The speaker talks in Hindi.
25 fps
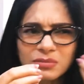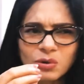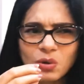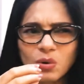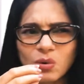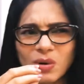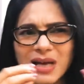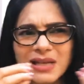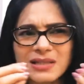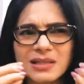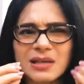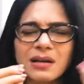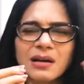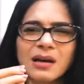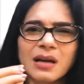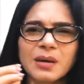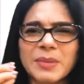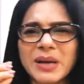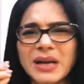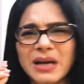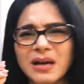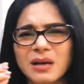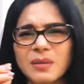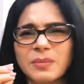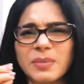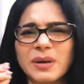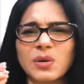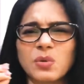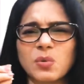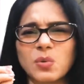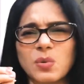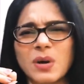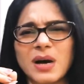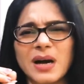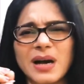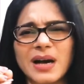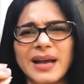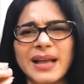थोड़ा सा घर में गड़बड़
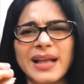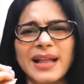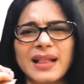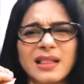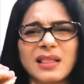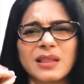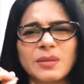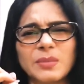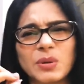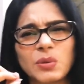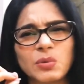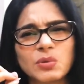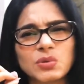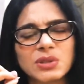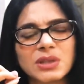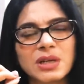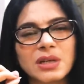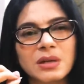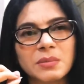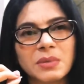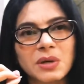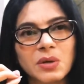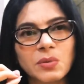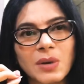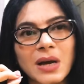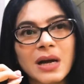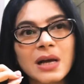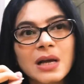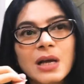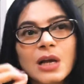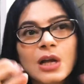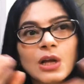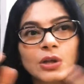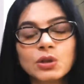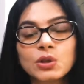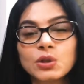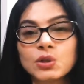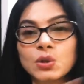हुआ हेल्थ में कुछ गड़बड़ हुआ
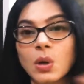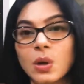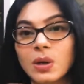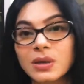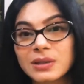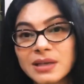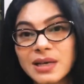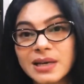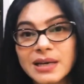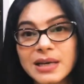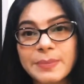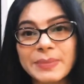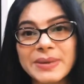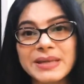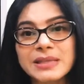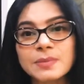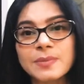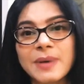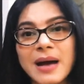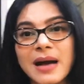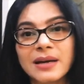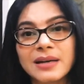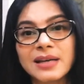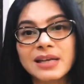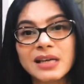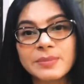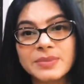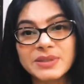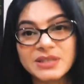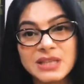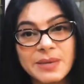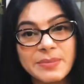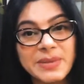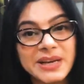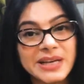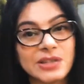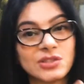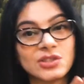तो डॉक्टर के पास भागने के
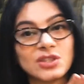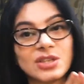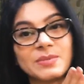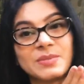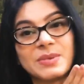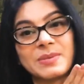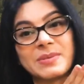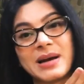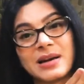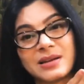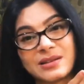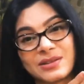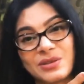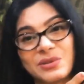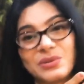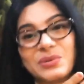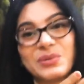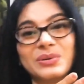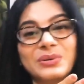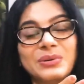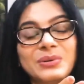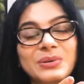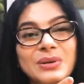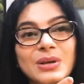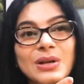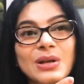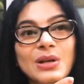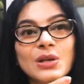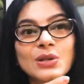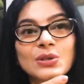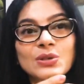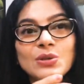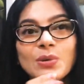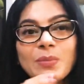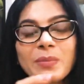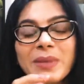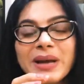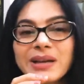बजाय मैं किचन में भागती हूँ यू नो
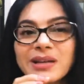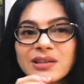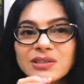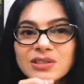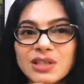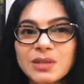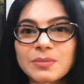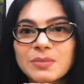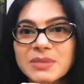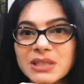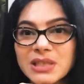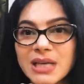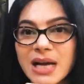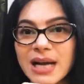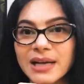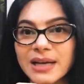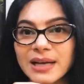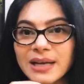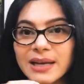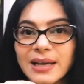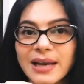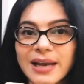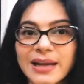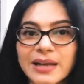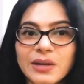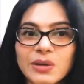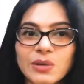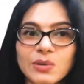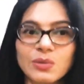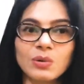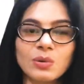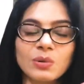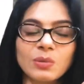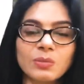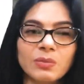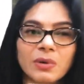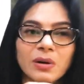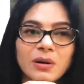सो मैं किचन में जाके लाइक यू
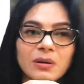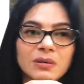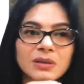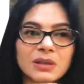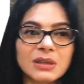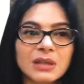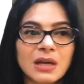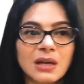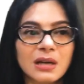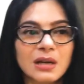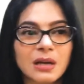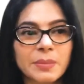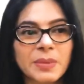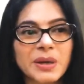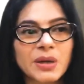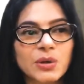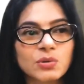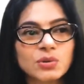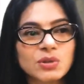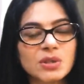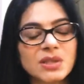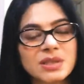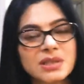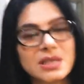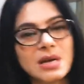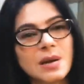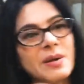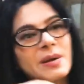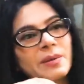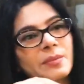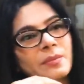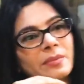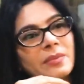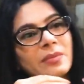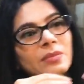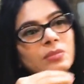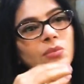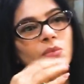नो कभी कुछ
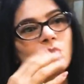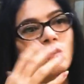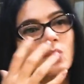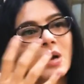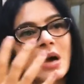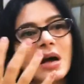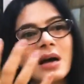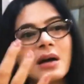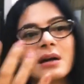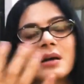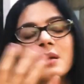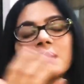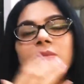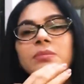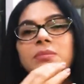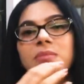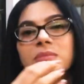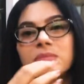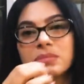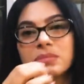स्टाक थोड़ा अगर